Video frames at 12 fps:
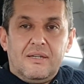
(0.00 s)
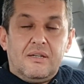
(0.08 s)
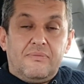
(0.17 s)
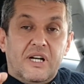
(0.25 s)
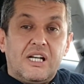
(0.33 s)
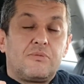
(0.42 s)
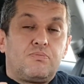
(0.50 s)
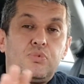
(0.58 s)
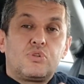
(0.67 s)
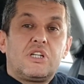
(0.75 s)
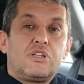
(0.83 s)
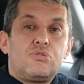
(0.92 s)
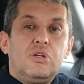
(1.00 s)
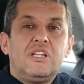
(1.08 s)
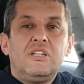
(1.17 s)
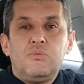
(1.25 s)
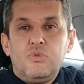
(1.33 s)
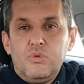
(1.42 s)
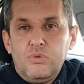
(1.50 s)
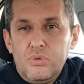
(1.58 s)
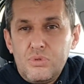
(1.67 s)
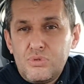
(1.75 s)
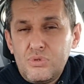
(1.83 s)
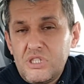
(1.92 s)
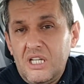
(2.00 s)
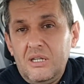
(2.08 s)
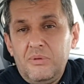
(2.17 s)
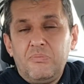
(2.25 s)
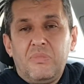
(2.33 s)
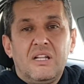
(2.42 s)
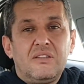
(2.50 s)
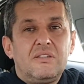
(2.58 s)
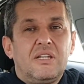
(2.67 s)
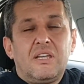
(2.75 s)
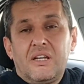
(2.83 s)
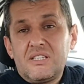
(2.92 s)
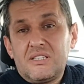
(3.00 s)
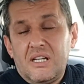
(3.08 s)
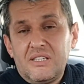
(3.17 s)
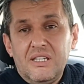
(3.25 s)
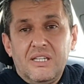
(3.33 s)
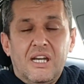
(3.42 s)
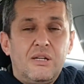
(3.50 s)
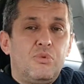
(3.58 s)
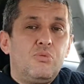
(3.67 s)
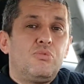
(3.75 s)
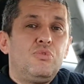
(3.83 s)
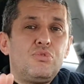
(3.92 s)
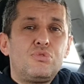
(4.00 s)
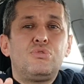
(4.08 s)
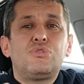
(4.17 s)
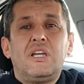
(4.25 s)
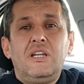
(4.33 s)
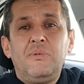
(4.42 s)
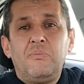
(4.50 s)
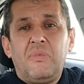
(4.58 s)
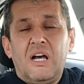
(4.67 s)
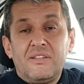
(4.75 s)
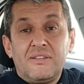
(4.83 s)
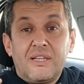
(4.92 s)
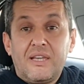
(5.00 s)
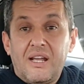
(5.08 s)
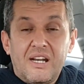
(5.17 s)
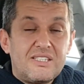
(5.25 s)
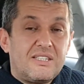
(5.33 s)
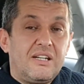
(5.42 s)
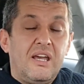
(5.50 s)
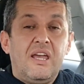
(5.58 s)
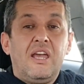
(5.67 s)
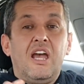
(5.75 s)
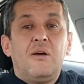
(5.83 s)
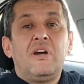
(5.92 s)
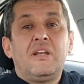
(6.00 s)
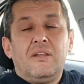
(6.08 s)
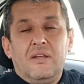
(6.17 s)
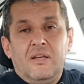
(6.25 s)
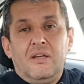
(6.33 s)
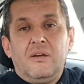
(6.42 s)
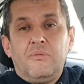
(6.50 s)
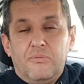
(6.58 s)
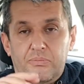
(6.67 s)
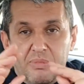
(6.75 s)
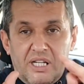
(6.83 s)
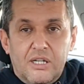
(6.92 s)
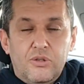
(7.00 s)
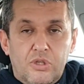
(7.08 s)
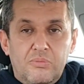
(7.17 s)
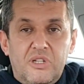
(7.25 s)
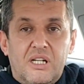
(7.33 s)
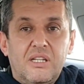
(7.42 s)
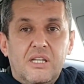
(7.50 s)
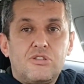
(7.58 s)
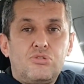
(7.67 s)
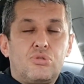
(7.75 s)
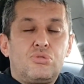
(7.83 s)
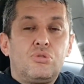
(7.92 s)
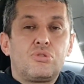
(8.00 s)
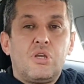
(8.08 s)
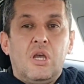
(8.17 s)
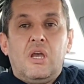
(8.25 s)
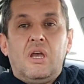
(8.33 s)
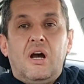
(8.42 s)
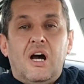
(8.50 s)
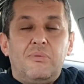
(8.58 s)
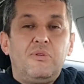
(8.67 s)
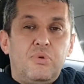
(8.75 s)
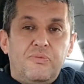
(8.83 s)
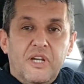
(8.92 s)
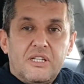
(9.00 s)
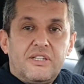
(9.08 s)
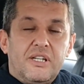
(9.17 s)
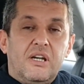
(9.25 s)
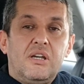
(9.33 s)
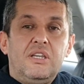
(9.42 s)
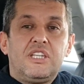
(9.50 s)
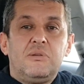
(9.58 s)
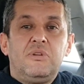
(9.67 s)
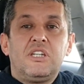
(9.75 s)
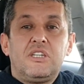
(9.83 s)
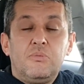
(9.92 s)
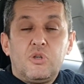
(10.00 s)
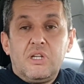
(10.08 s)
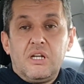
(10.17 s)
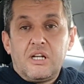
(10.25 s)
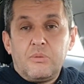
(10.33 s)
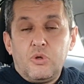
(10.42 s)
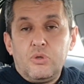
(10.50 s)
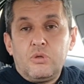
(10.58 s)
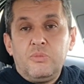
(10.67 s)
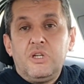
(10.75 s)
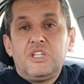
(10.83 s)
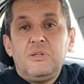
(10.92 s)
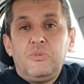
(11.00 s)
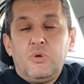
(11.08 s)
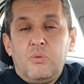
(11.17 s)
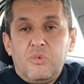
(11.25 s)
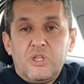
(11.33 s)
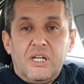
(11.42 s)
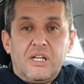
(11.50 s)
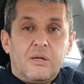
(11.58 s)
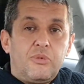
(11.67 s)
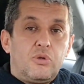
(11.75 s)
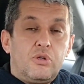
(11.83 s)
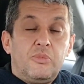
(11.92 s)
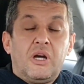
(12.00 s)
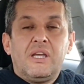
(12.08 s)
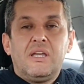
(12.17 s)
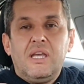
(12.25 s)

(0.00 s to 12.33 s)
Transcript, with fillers: Fakat buradaki söylediğim 100-150 bin bandındaki araçlar değil. Yani bu 100-150 bin bandındaki araçları hemen e, bana yorumlarda yazıyorsunuz. Abi bu fiyatlara 2002 model araba olur mu? 2010 model araba olur mu?